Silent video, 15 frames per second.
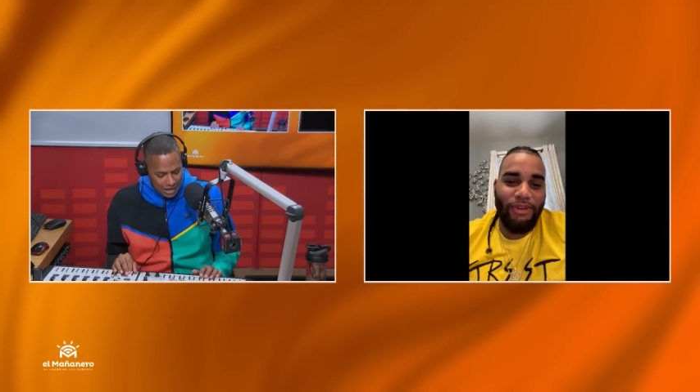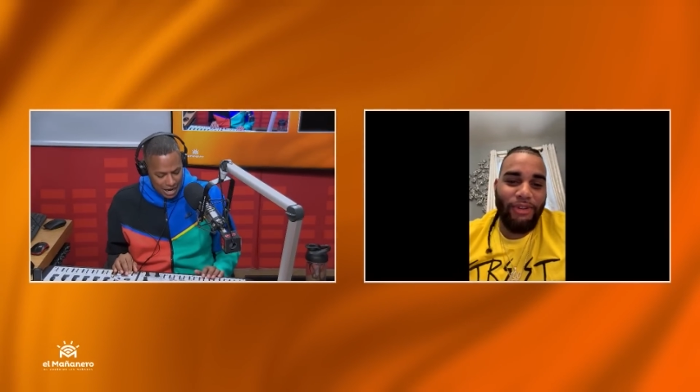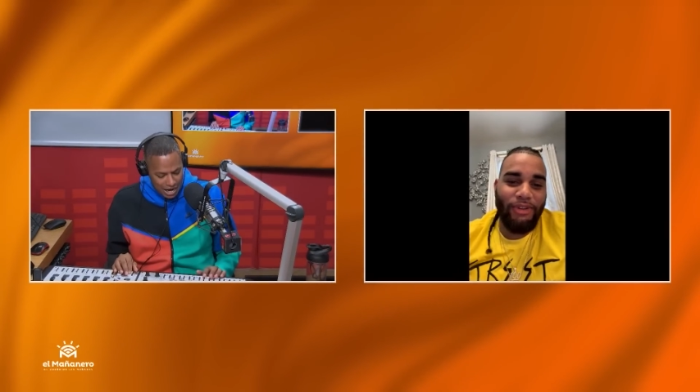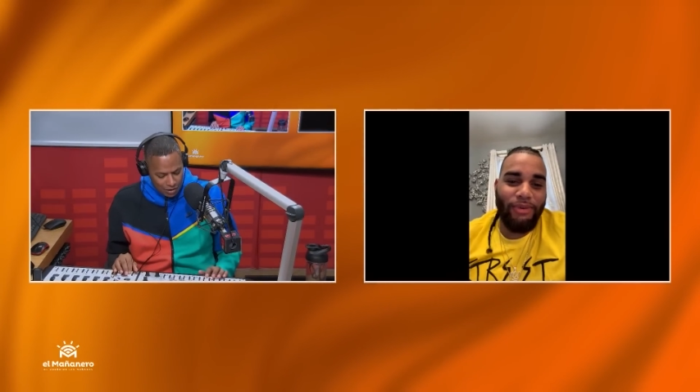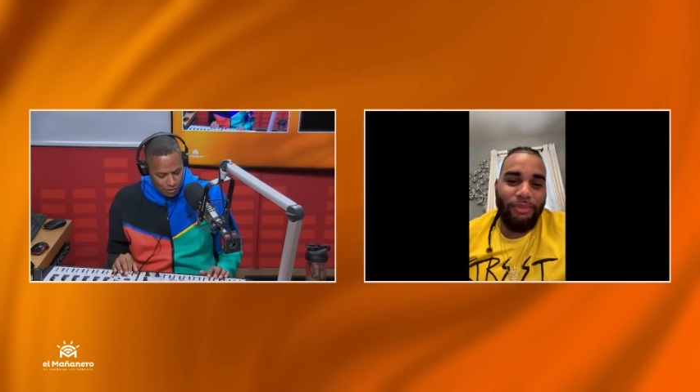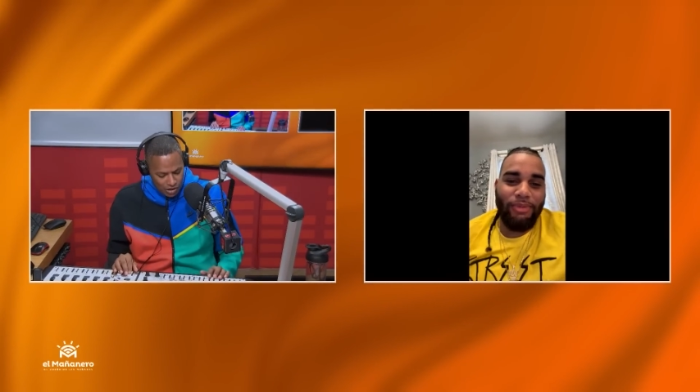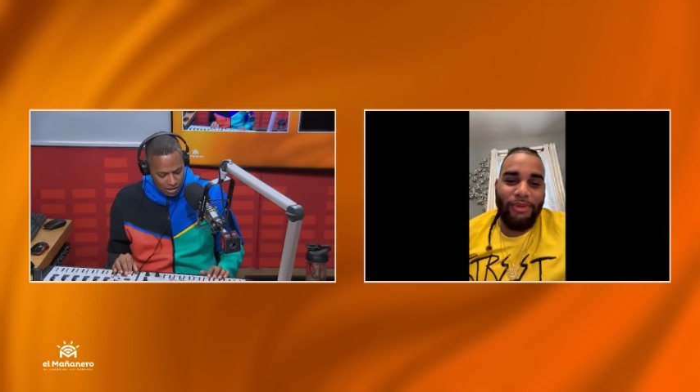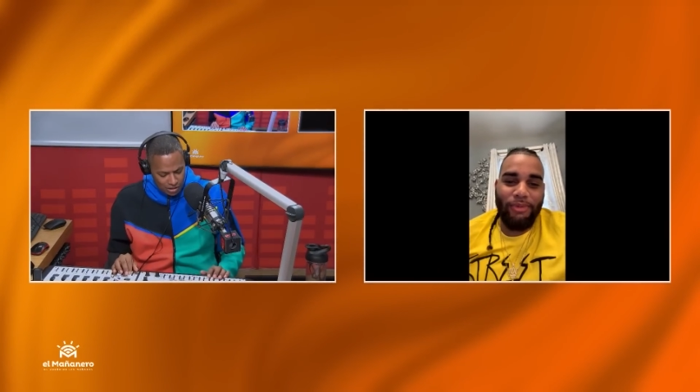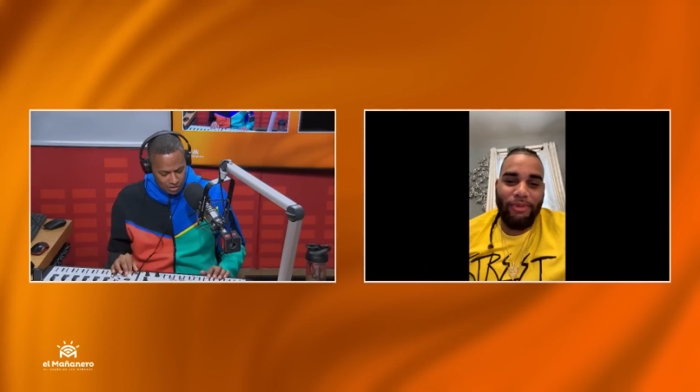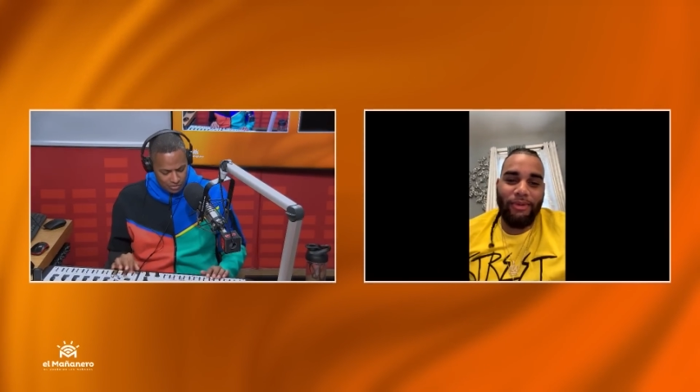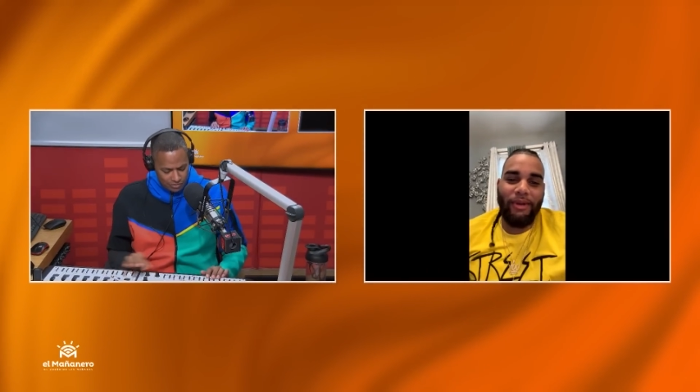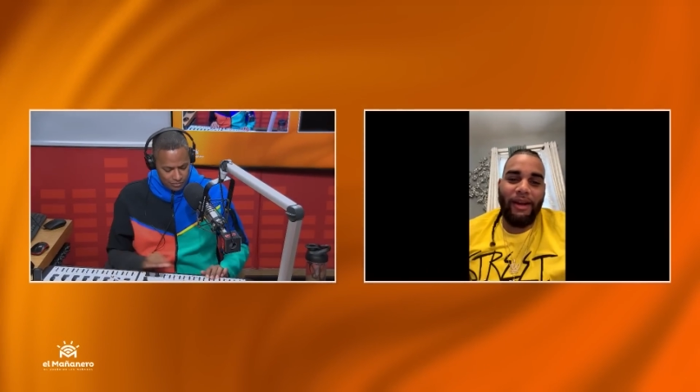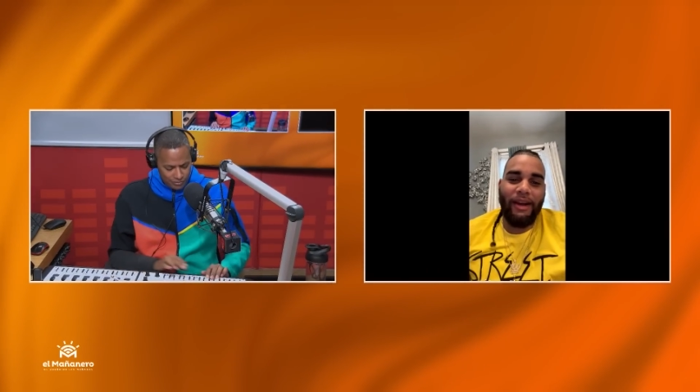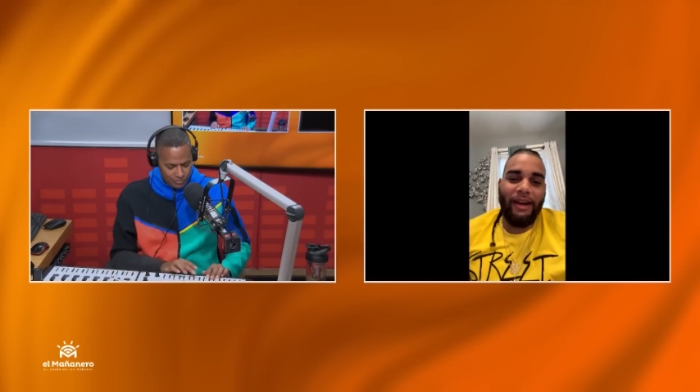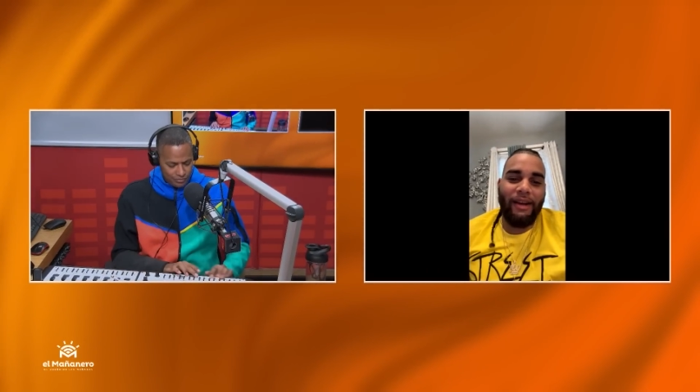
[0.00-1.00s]
el highway.
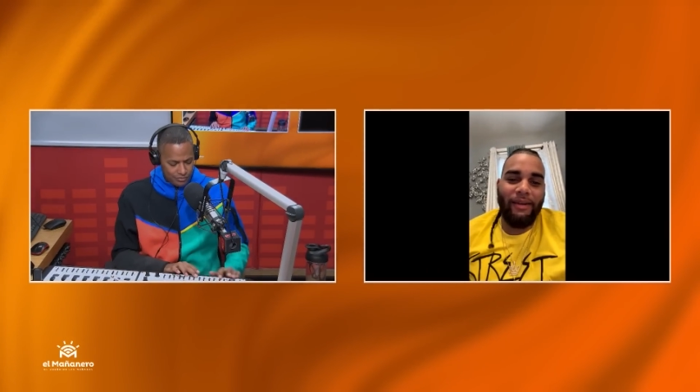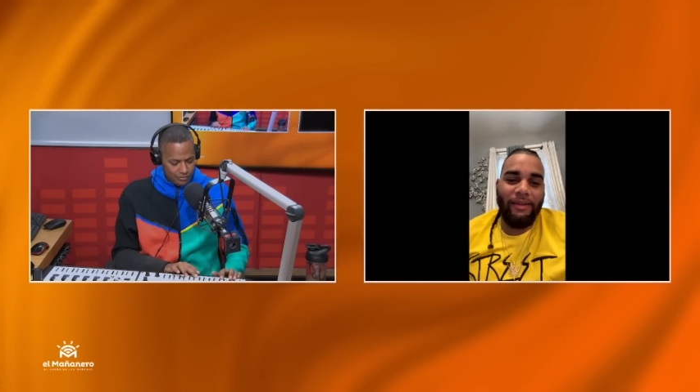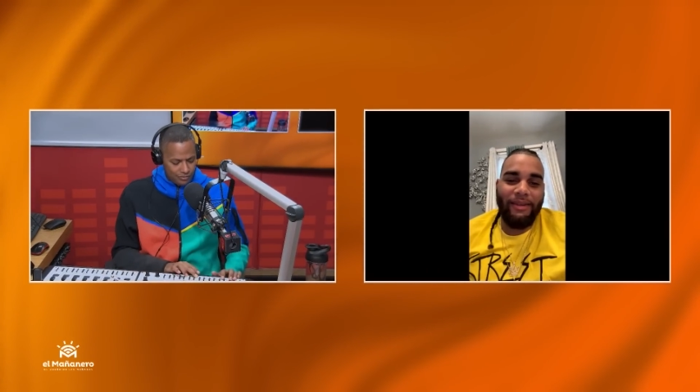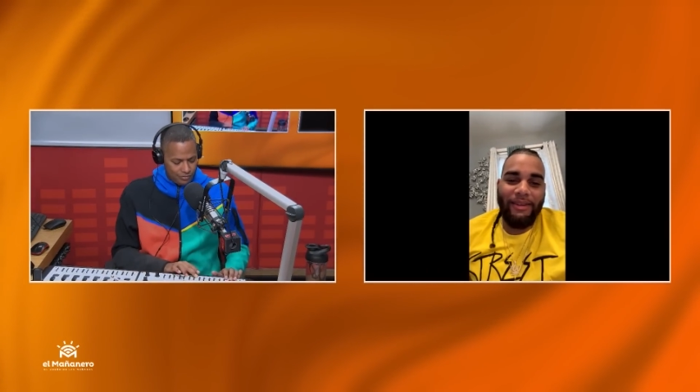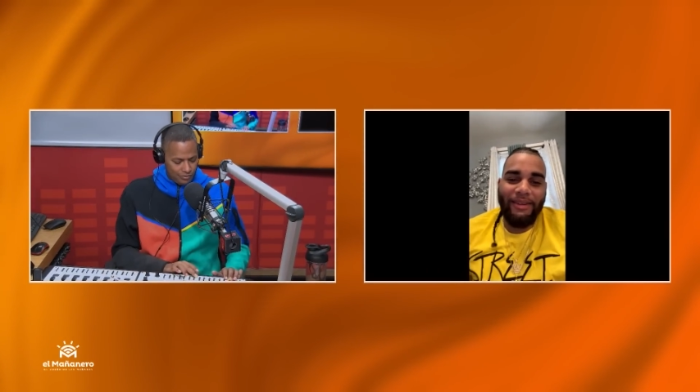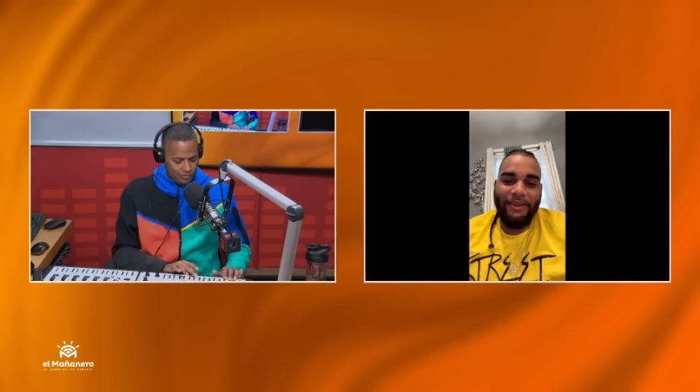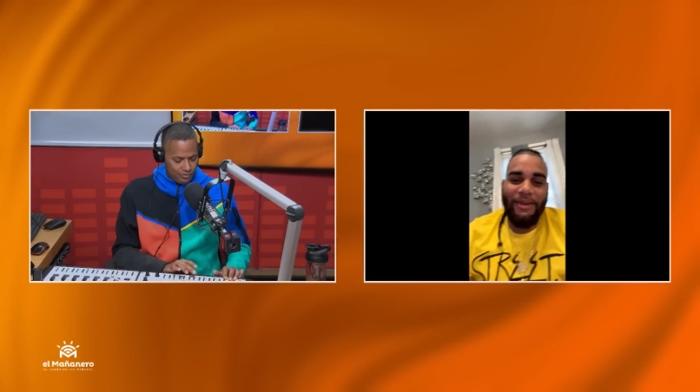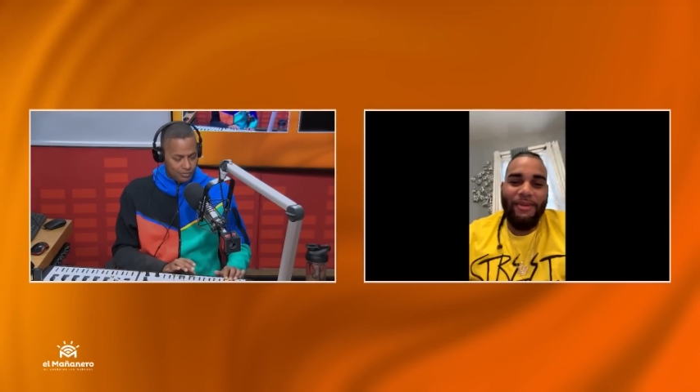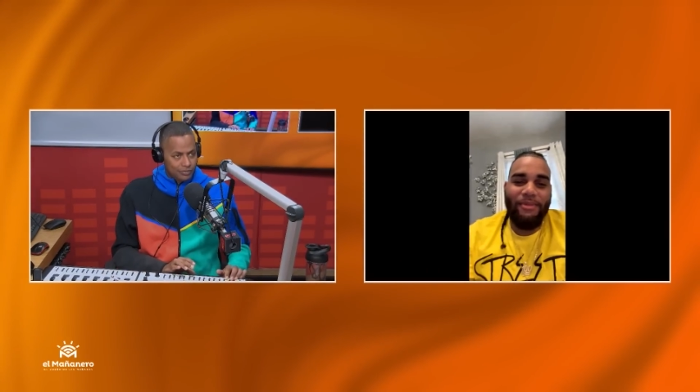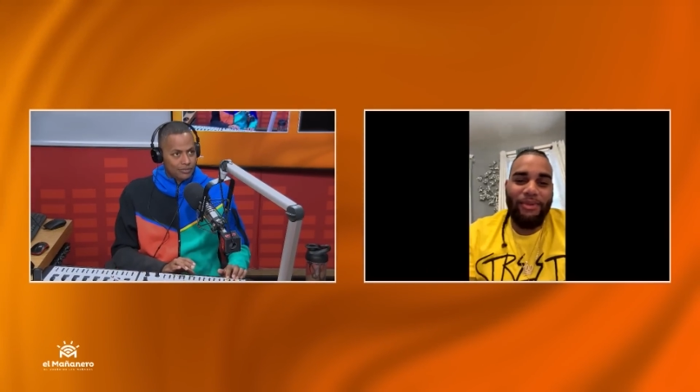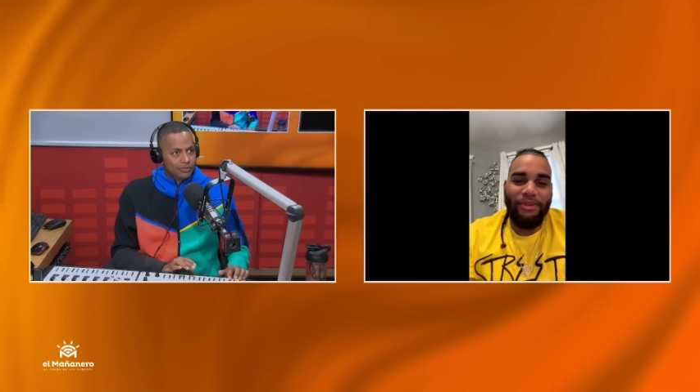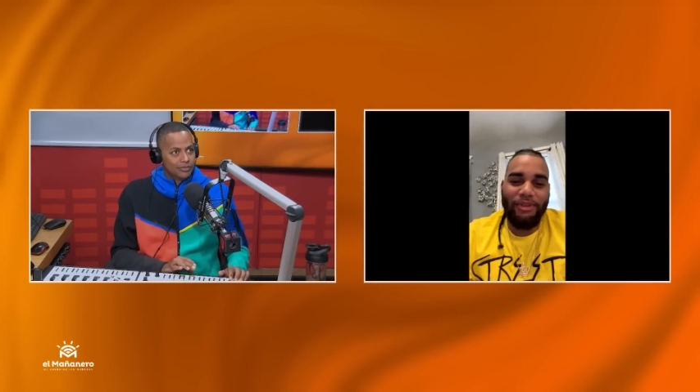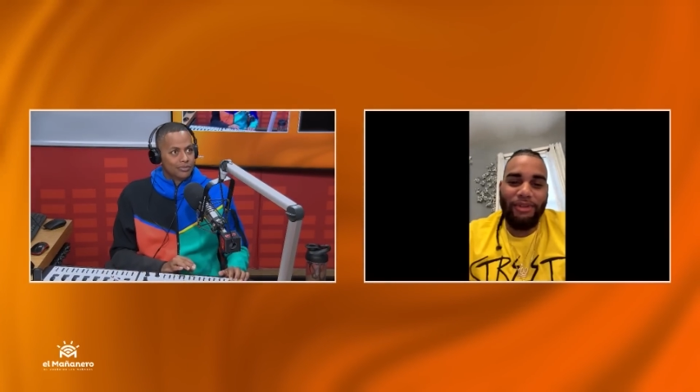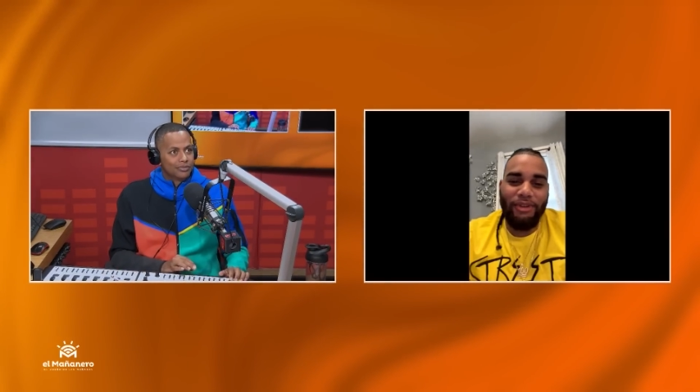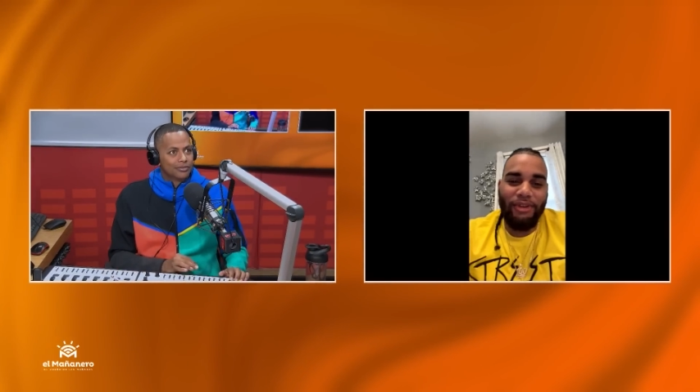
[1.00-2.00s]

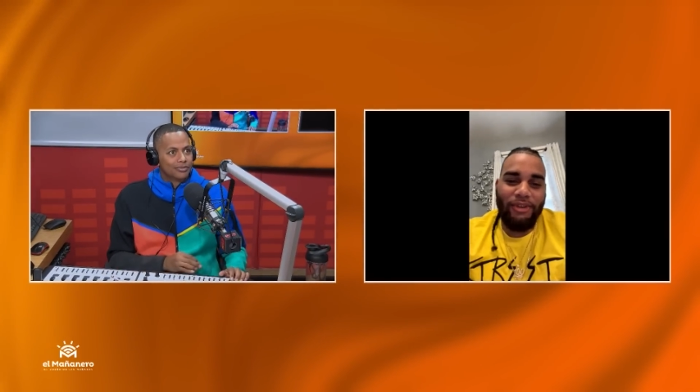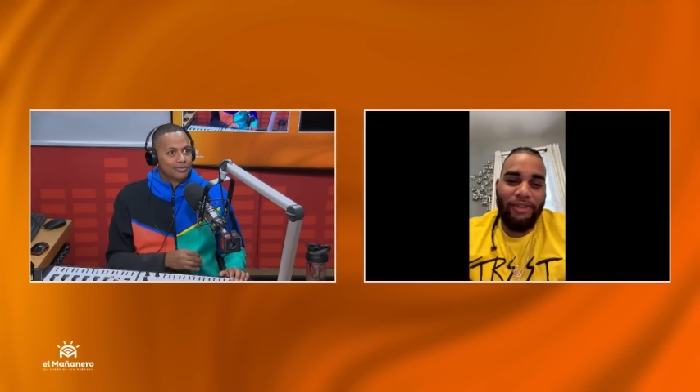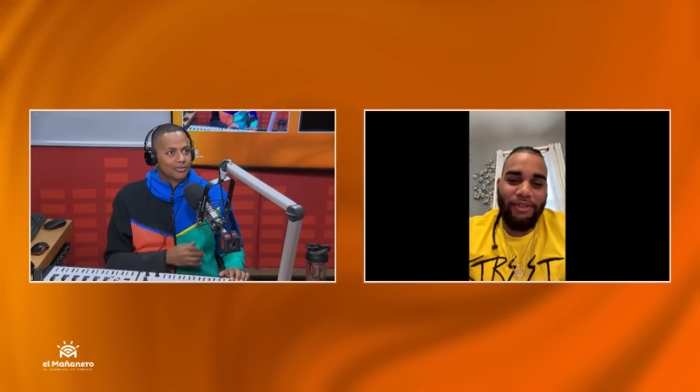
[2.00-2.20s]
yo,